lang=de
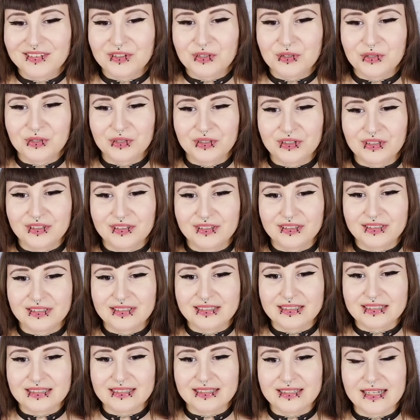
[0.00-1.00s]

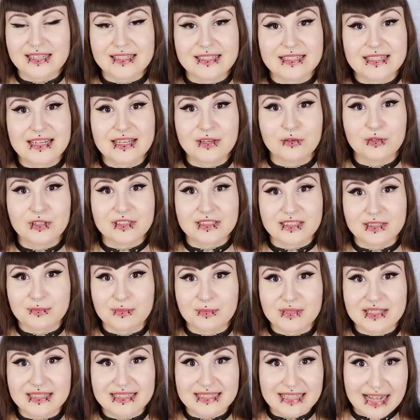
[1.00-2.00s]
Und das Deo, das ich
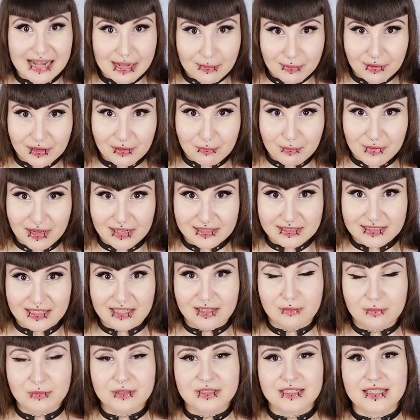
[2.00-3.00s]
mir selber gemacht
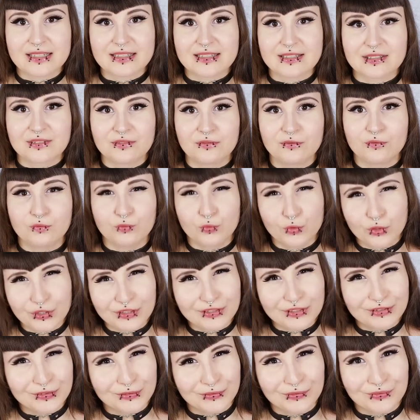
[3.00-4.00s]
habe, das wurde
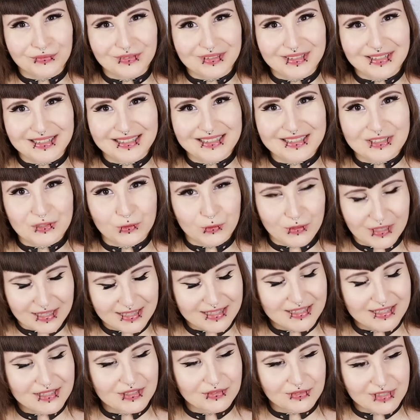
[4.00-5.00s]
irgendwie nicht so
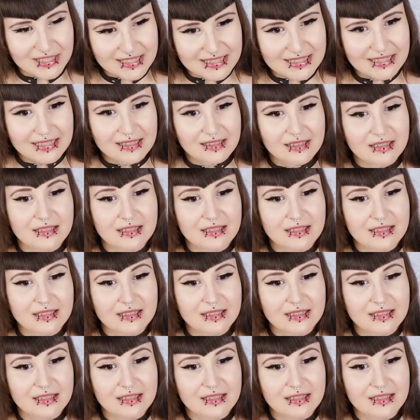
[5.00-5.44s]
ganz was.